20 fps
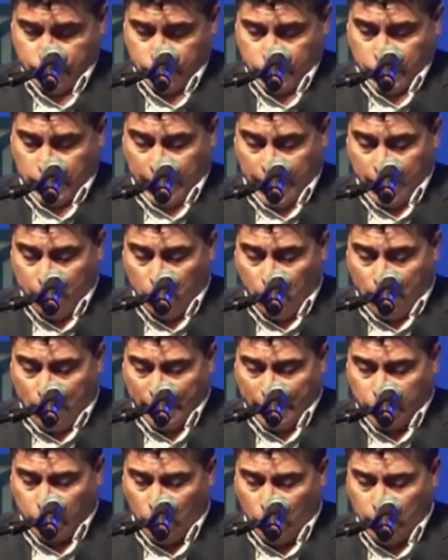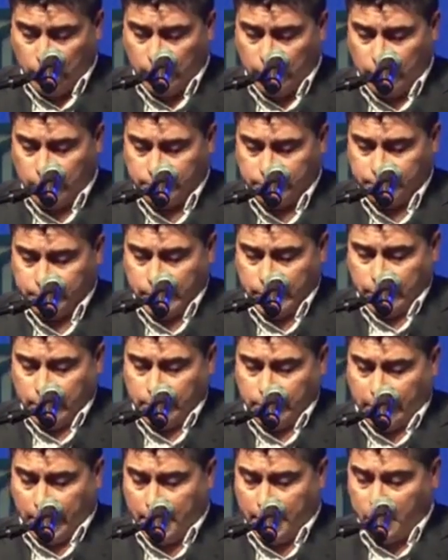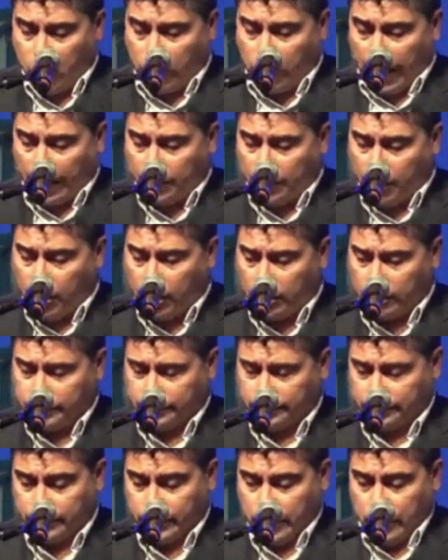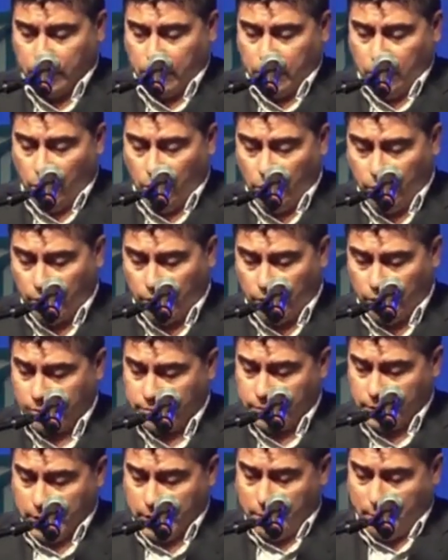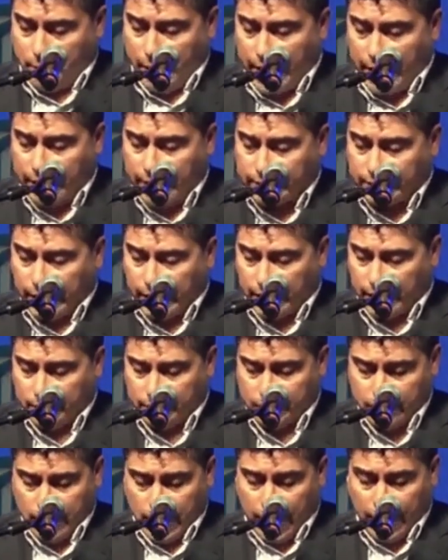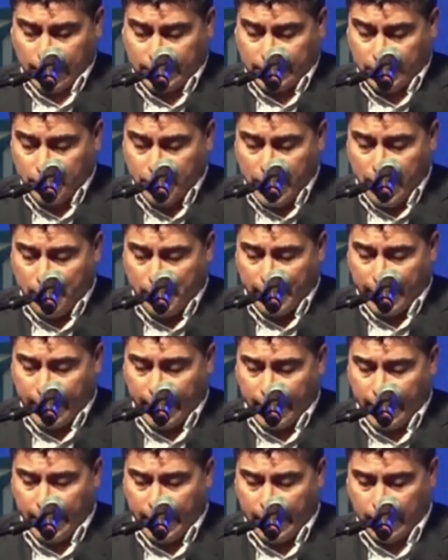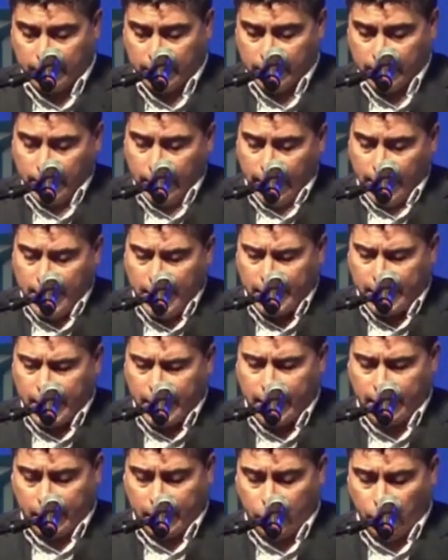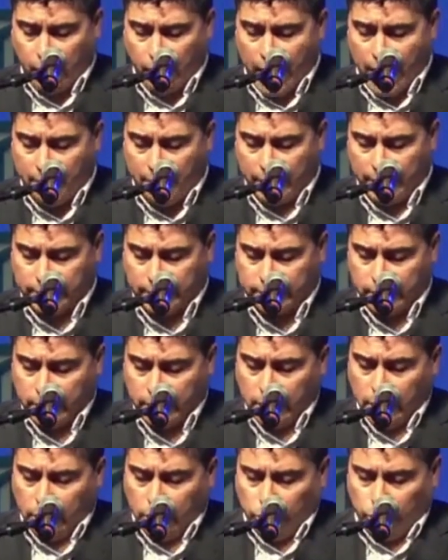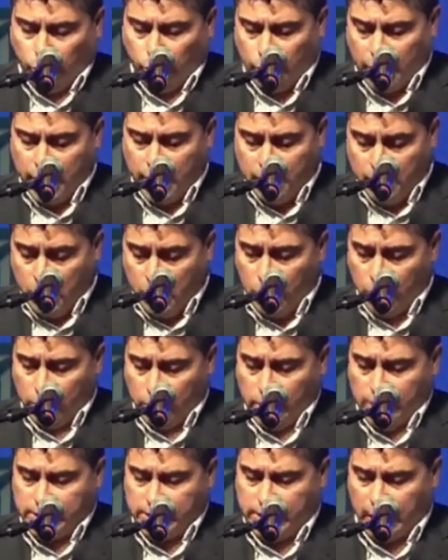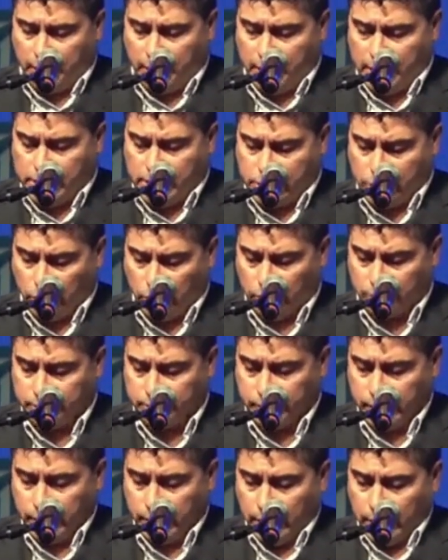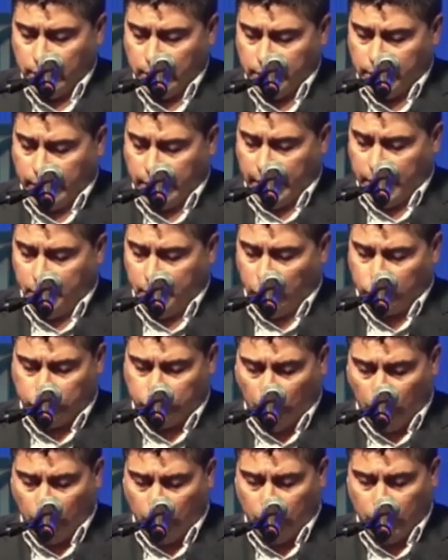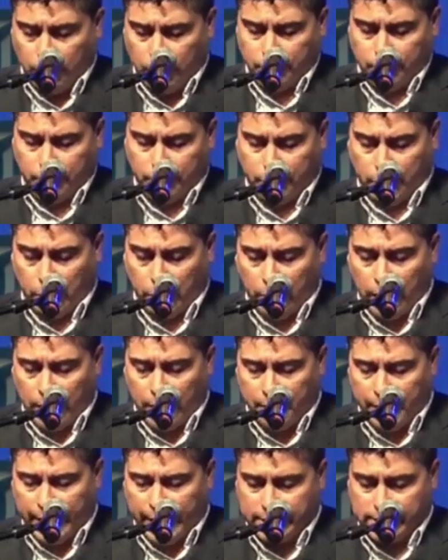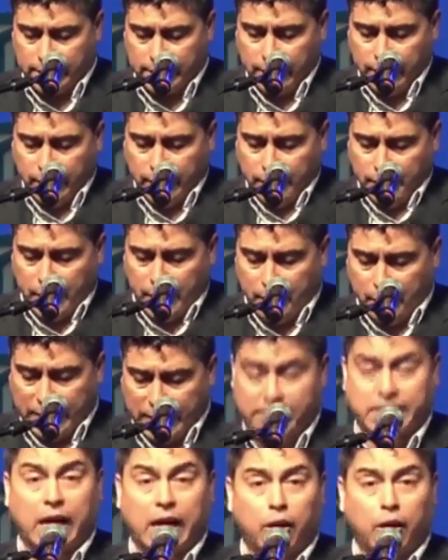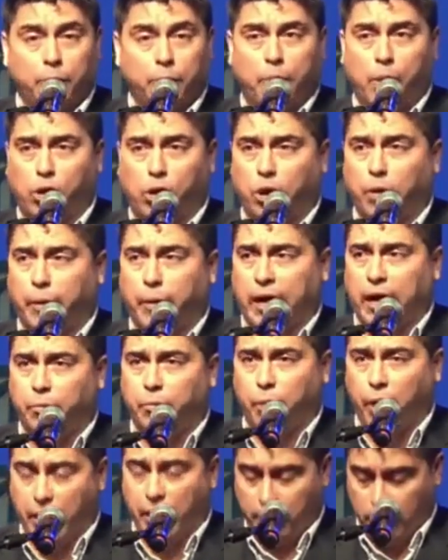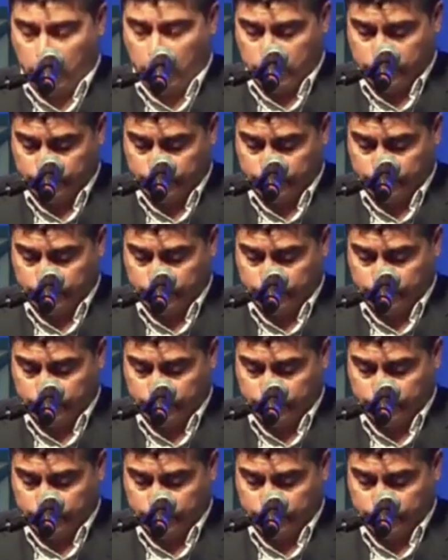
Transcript: tenemos petróleo, tenemos carbón, oro, plata, actividad pesquera, energías renovables, turismo y servicio. Tenemos todo, pero a la vez demasiado poco para el pueblo.